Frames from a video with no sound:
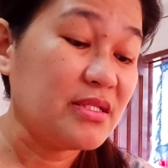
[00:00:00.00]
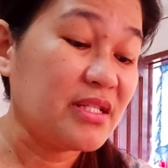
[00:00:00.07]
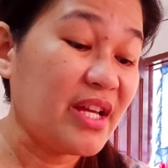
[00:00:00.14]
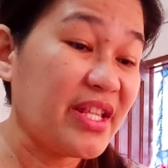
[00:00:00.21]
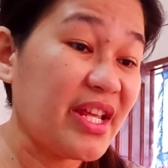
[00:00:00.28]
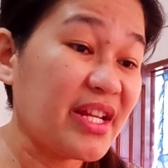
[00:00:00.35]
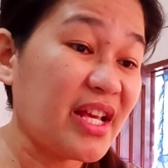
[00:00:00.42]

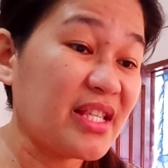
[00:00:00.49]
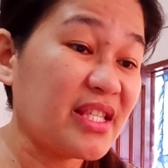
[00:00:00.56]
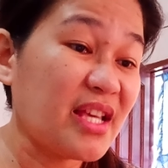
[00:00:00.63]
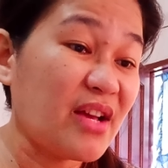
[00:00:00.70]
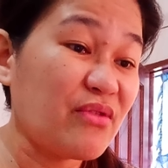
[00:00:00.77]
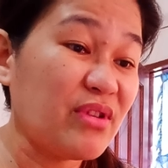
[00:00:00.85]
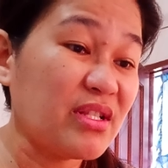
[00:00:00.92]
Ganyan
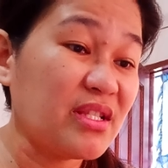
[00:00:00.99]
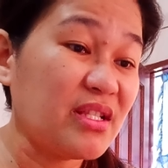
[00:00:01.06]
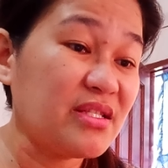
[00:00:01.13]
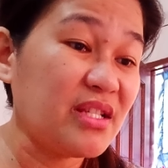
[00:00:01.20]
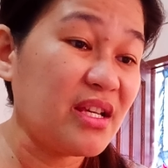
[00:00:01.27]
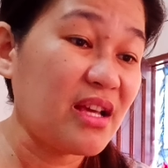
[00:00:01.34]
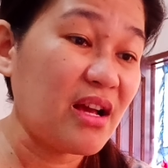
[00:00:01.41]
kasi ako
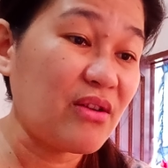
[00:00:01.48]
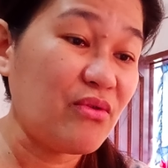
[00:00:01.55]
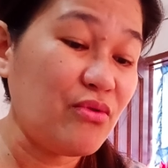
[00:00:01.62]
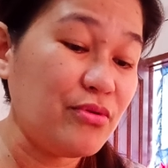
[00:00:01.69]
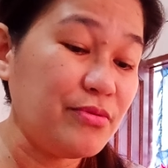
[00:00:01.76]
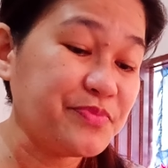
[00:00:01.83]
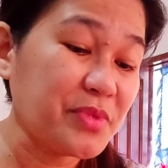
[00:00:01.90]
nagsichika
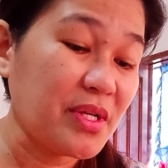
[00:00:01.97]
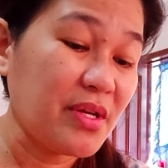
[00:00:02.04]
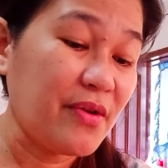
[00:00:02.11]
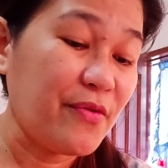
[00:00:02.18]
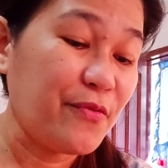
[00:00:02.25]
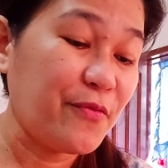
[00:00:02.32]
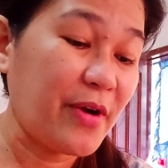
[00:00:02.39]
kung
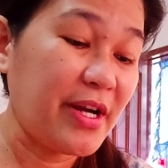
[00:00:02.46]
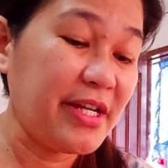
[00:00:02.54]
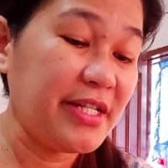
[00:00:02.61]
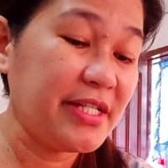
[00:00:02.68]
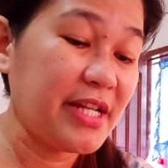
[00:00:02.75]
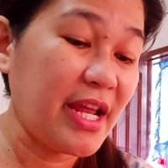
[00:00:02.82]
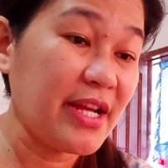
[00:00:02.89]

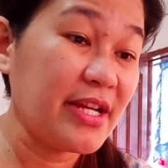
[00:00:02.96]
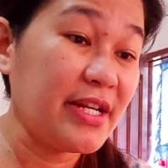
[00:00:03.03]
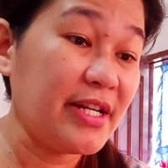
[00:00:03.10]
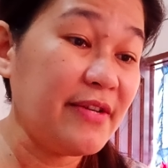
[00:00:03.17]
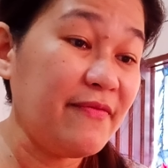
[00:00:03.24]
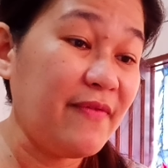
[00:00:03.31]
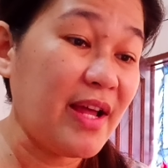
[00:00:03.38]
Fire
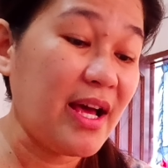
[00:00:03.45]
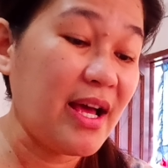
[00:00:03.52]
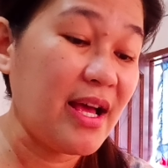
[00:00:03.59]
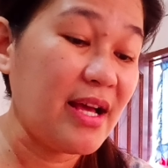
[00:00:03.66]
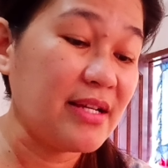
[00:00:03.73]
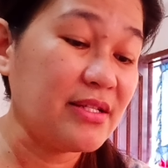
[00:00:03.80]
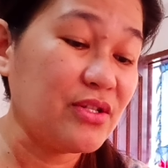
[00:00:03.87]
Tiger
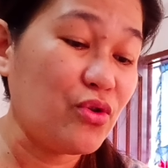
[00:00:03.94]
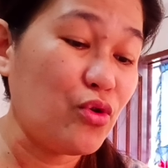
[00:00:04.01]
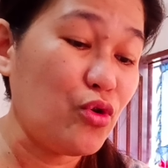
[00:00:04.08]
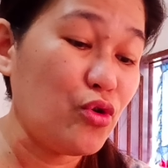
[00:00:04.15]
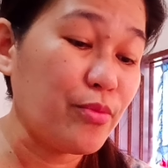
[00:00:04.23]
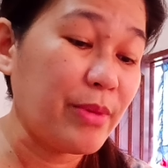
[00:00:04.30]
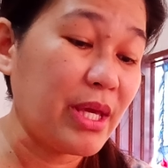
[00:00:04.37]
Vlog
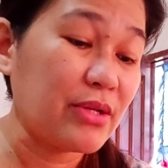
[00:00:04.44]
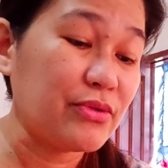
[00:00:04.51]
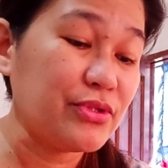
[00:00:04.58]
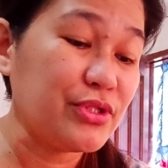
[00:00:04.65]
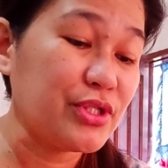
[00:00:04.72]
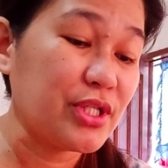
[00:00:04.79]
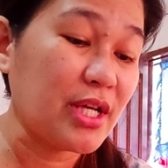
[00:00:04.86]
kung
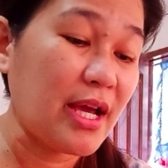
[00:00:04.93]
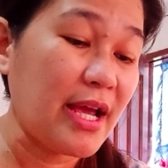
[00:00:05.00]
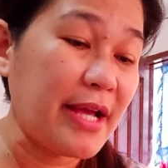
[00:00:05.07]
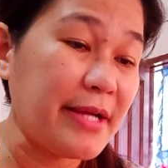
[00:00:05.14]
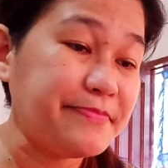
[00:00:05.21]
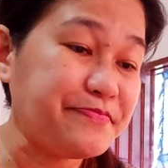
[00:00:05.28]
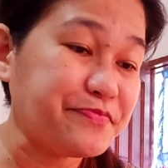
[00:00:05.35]
meron
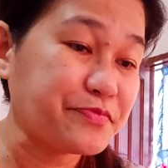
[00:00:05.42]
siya.